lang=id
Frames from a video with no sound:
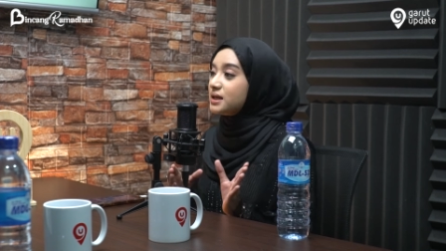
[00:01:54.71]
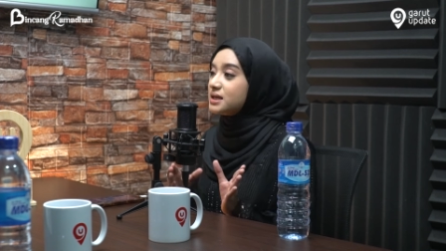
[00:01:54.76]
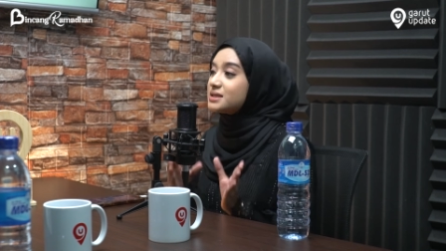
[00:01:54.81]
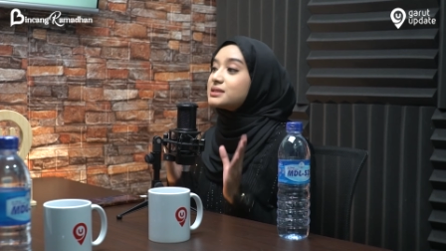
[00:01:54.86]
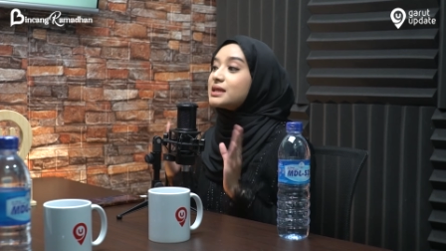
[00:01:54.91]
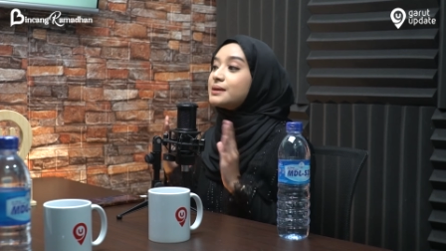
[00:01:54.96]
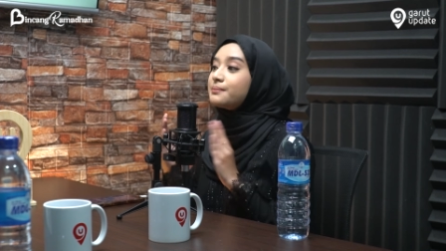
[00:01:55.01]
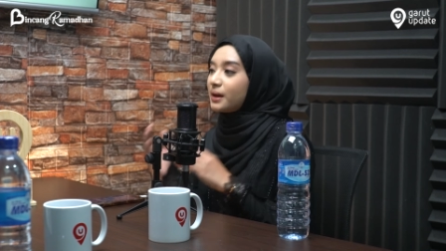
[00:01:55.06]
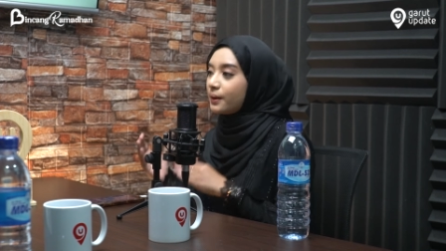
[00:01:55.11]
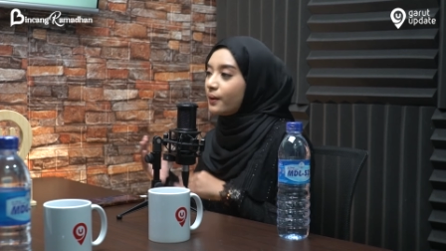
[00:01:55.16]

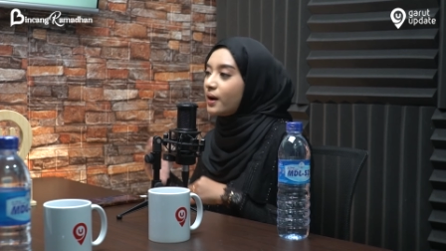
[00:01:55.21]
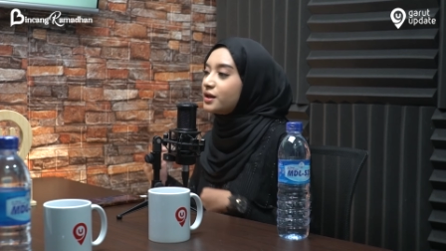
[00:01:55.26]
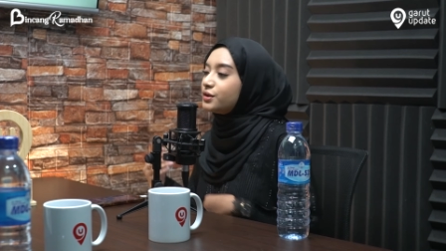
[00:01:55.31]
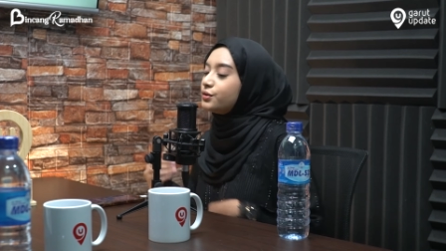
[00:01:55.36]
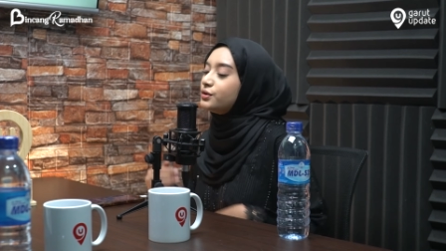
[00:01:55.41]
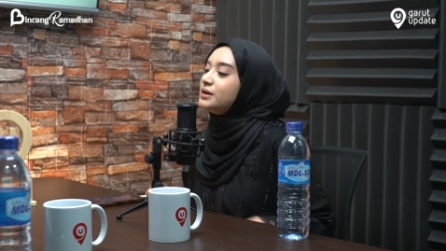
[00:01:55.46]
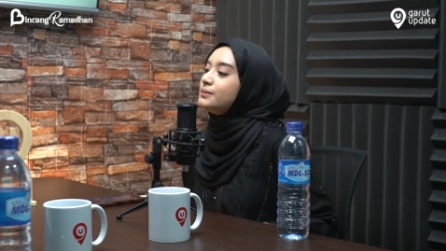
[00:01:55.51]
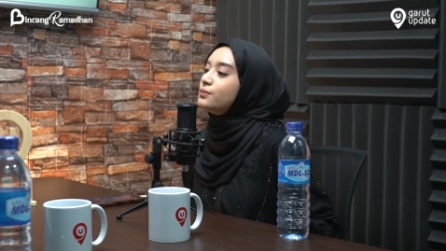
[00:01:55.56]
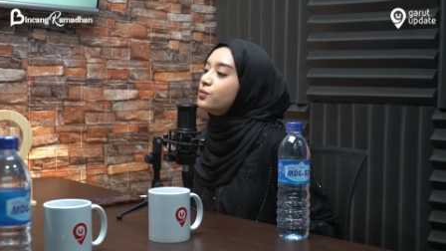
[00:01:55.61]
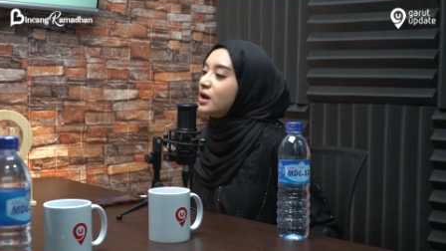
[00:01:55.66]
istimewa
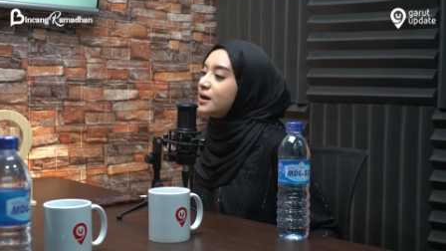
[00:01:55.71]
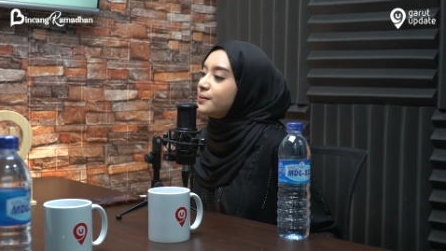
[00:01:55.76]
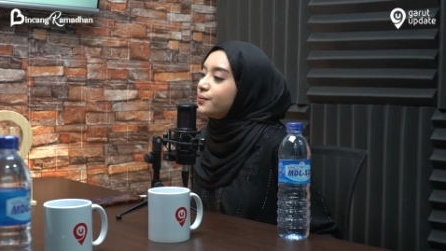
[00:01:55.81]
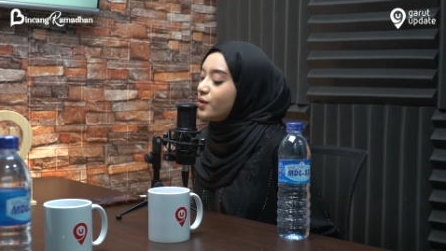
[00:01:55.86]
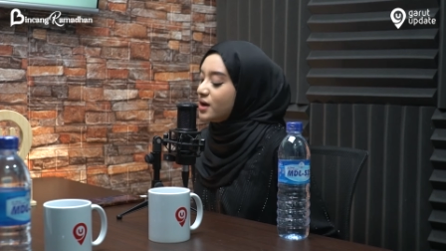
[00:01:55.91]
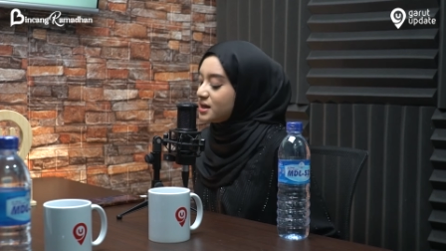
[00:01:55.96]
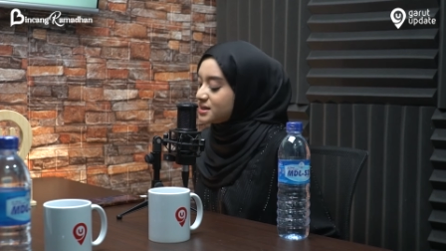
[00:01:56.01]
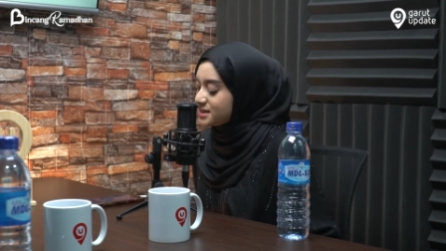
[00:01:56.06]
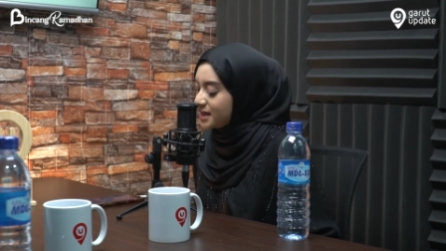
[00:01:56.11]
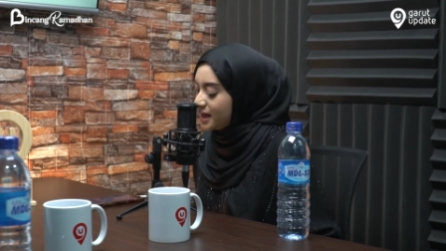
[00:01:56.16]
itu di bulan
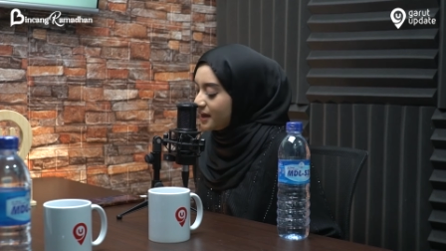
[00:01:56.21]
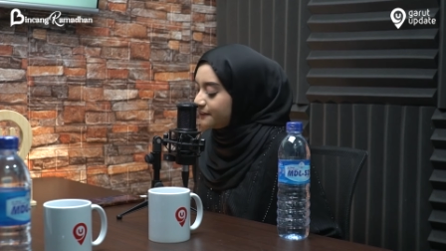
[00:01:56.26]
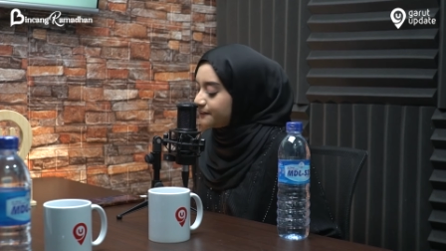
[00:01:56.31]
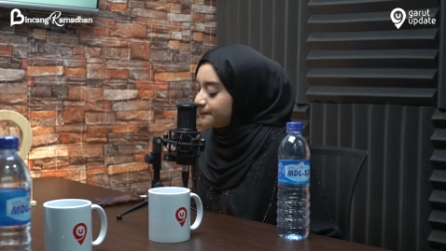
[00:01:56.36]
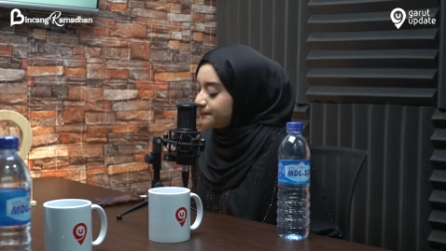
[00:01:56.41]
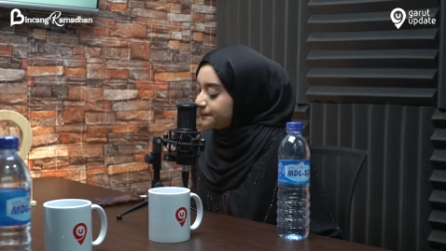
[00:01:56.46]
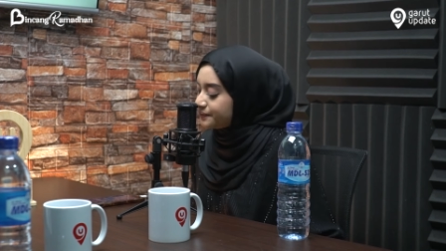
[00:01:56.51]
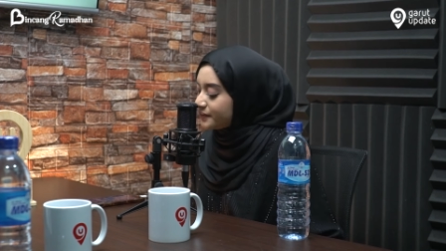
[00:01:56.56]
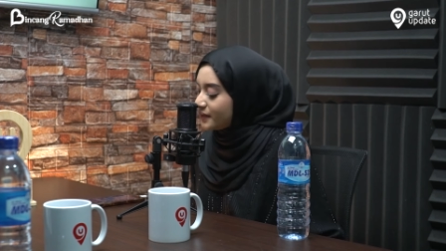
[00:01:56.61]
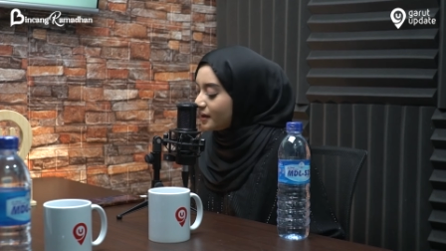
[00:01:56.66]
puasa.
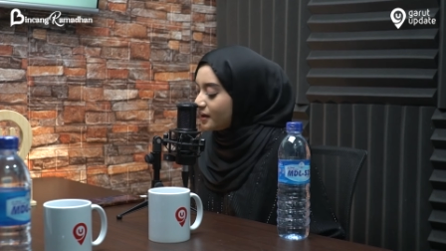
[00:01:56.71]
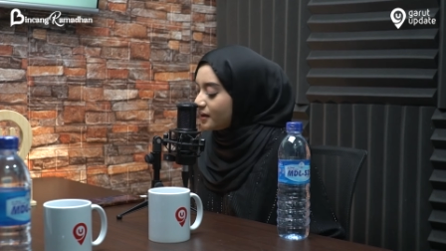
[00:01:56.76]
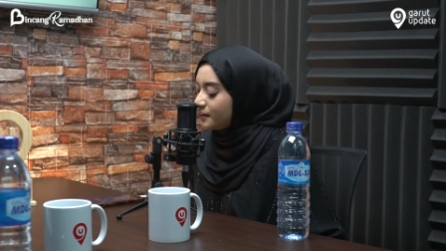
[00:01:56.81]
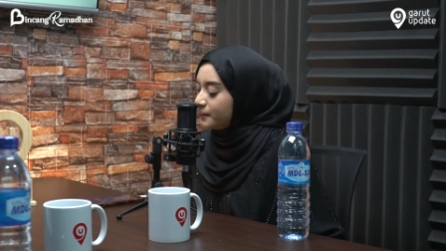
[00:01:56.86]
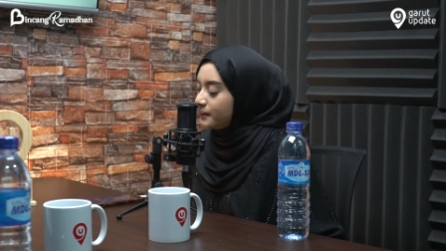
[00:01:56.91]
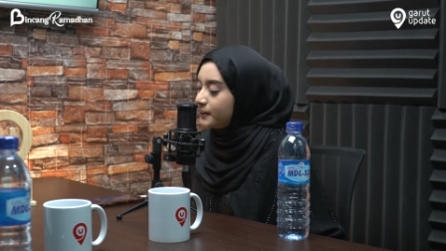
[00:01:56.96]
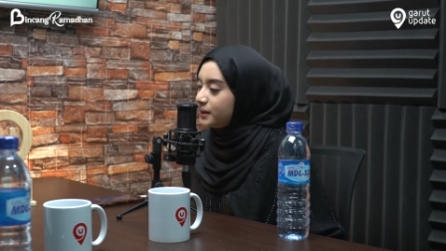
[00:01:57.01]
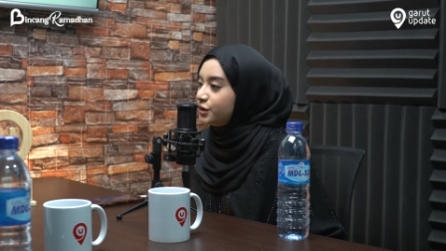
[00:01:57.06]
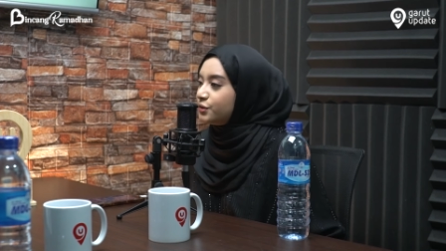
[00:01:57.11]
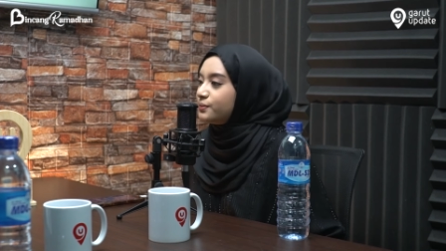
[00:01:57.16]

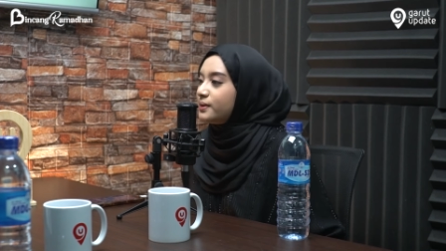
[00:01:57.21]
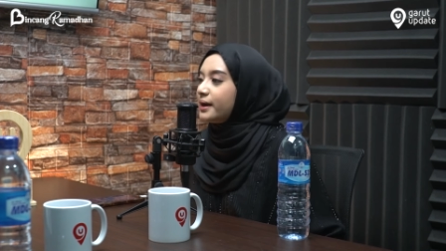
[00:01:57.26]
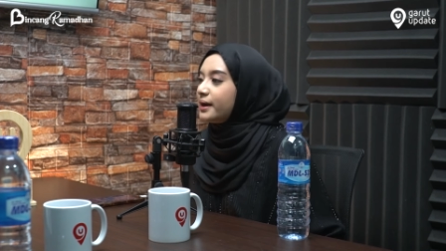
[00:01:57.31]
Hmm. Itu